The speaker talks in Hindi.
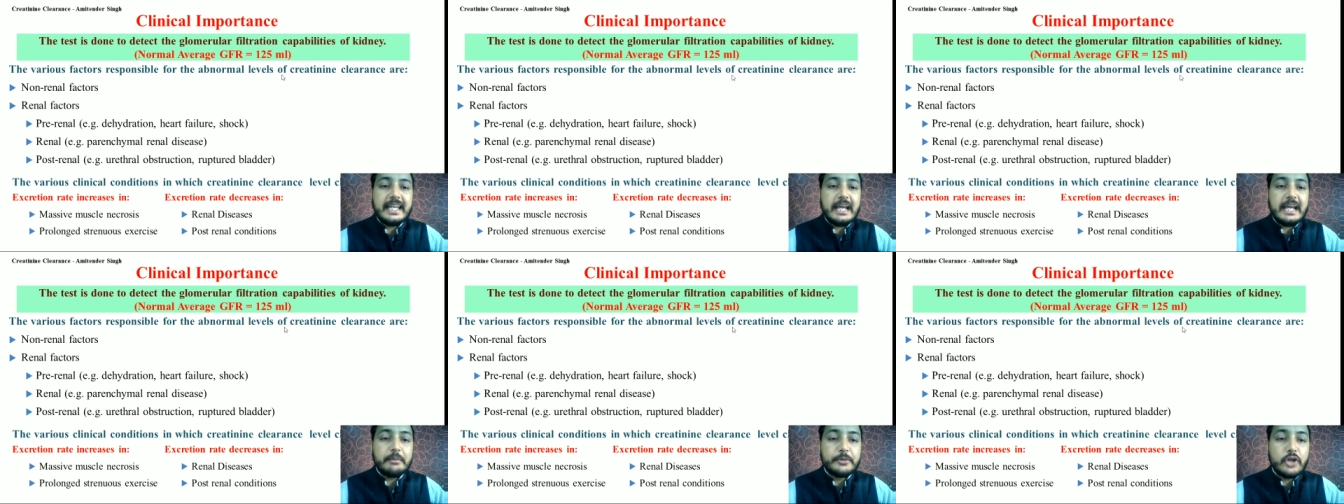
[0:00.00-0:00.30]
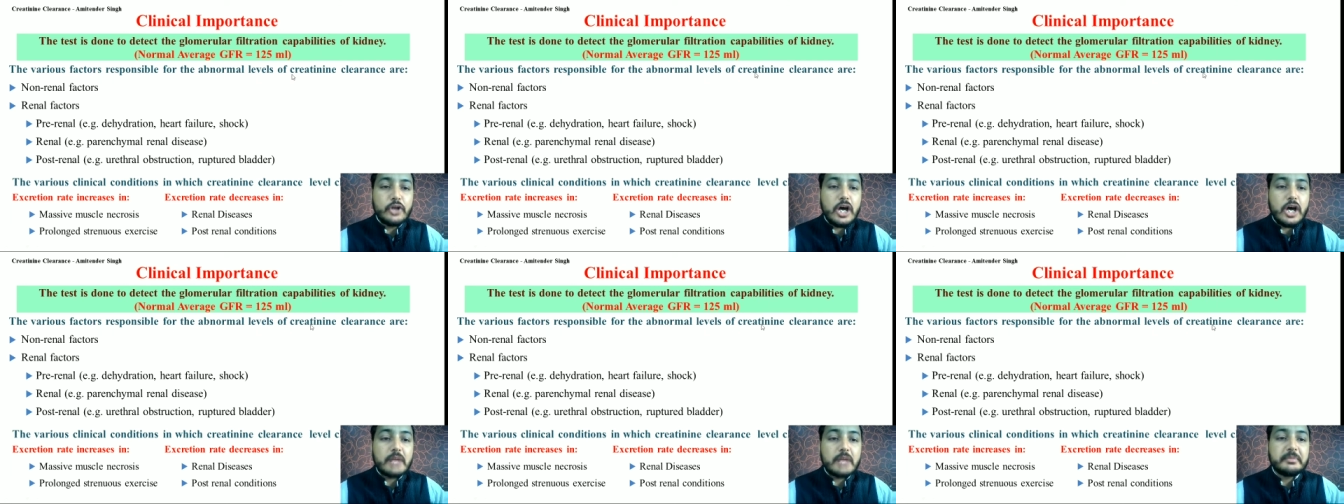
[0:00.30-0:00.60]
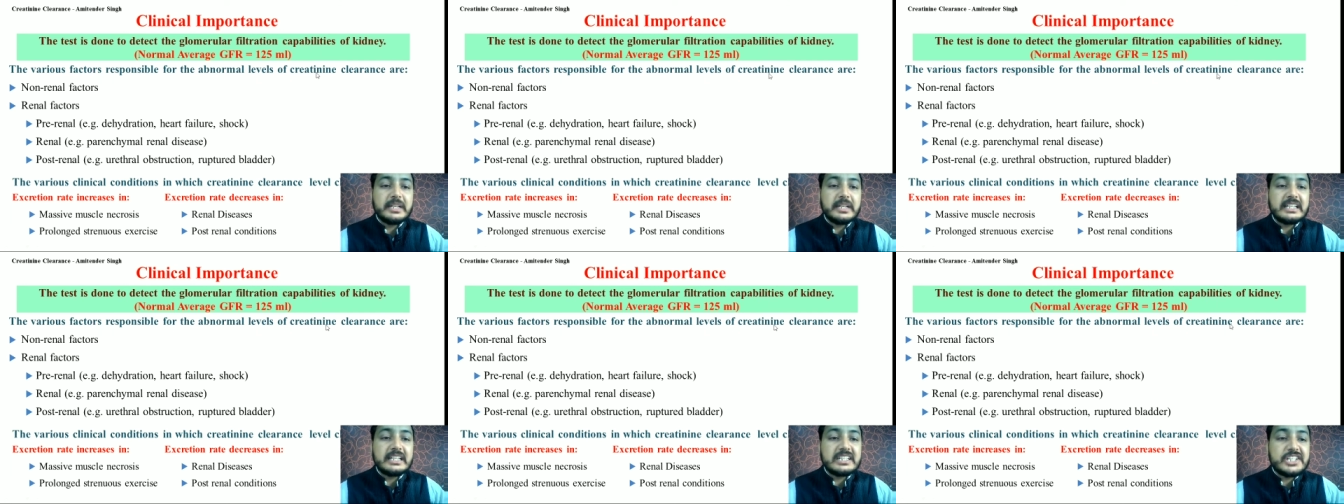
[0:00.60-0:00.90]
अब
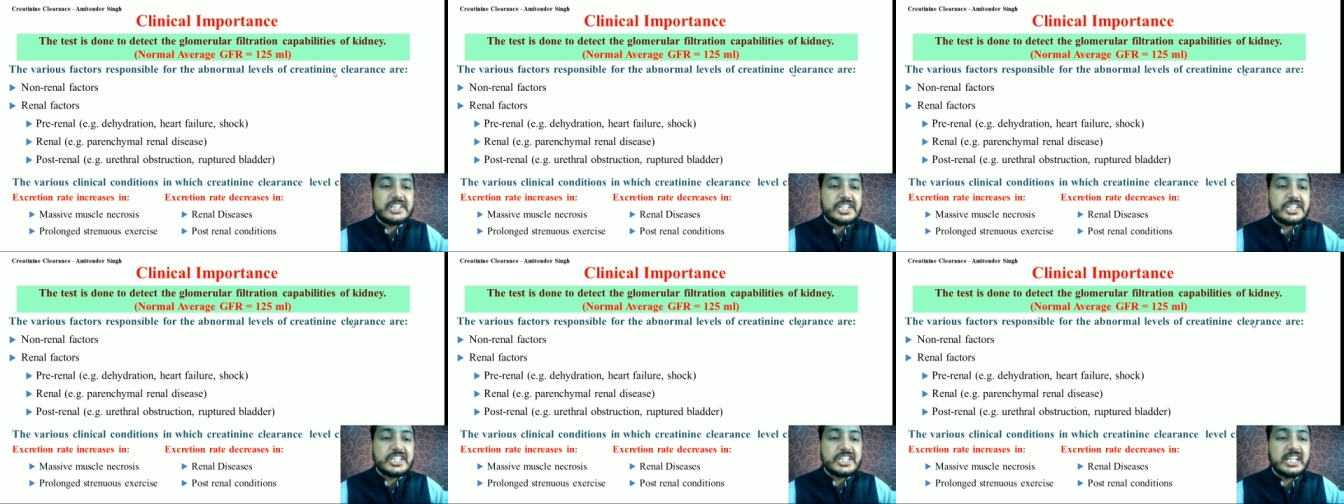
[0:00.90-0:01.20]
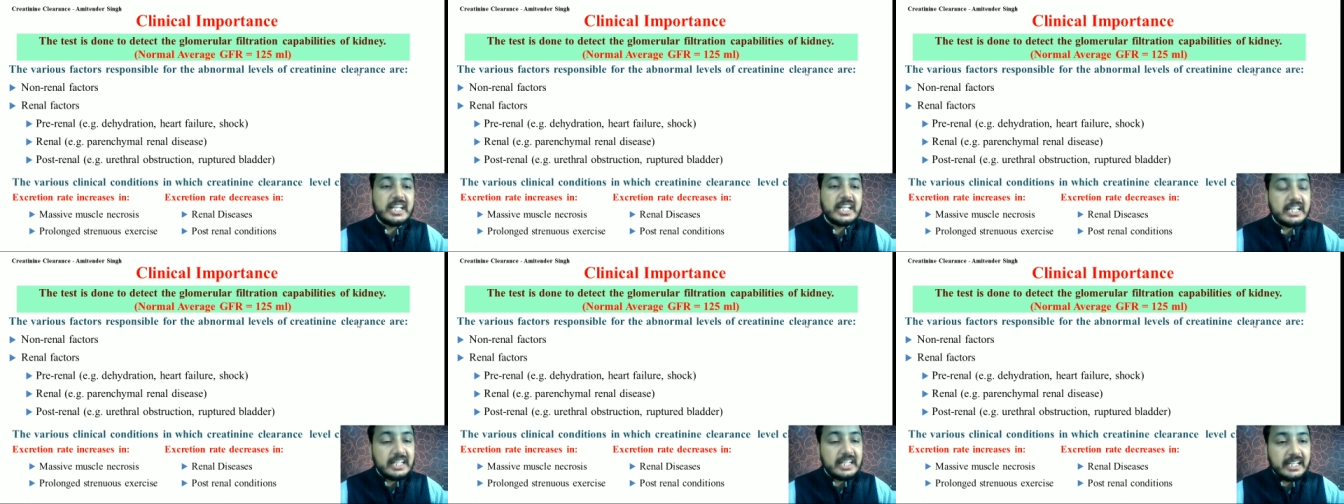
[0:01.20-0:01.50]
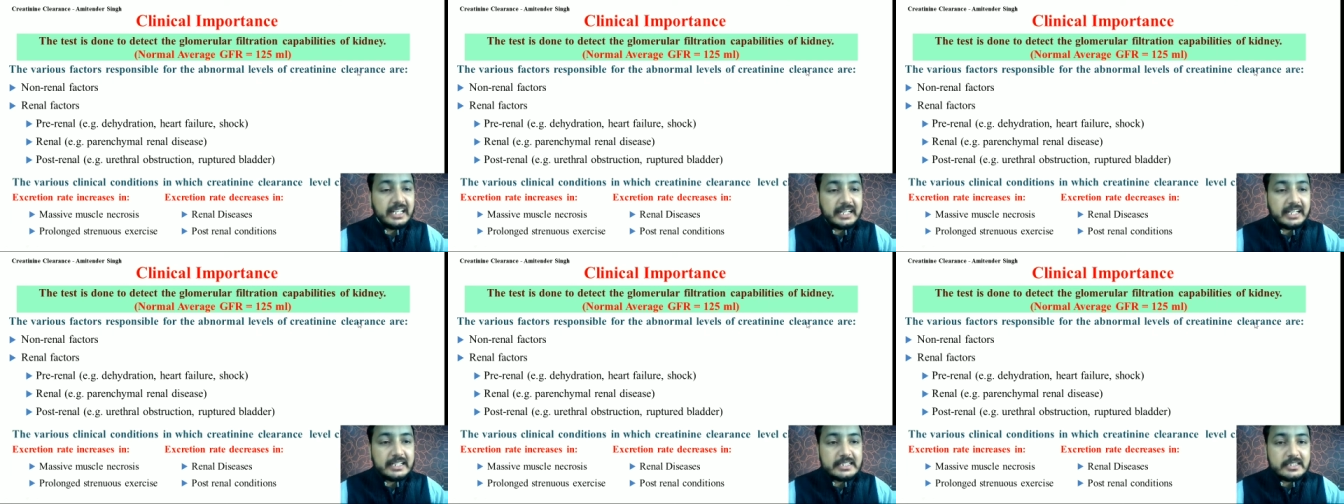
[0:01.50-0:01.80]
नॉर्मल क्रिएटिनिन
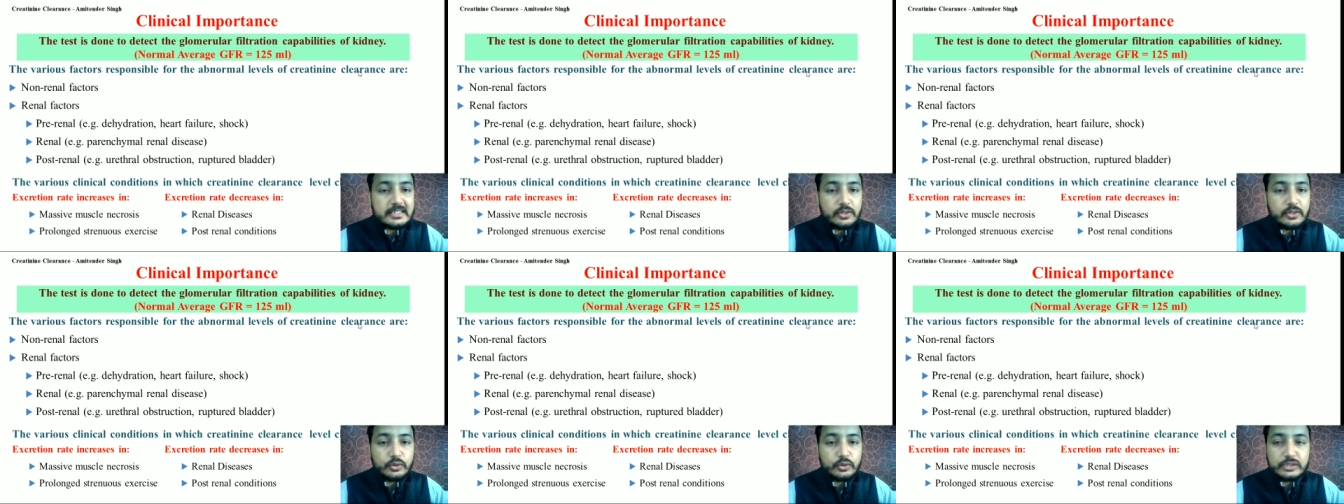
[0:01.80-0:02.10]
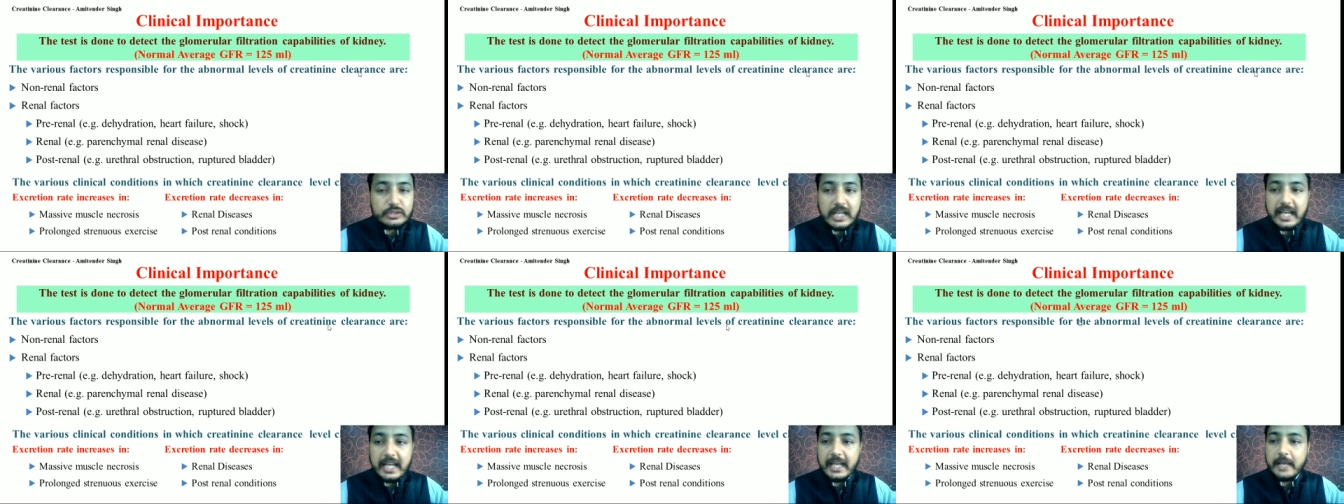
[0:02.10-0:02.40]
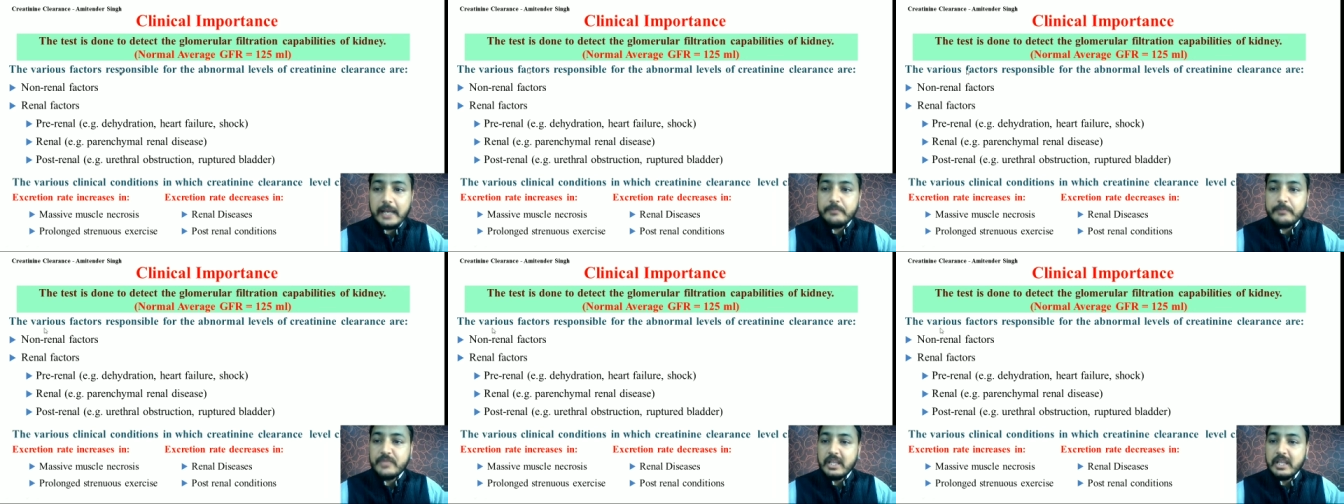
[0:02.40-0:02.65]
क्लियरेंस होता है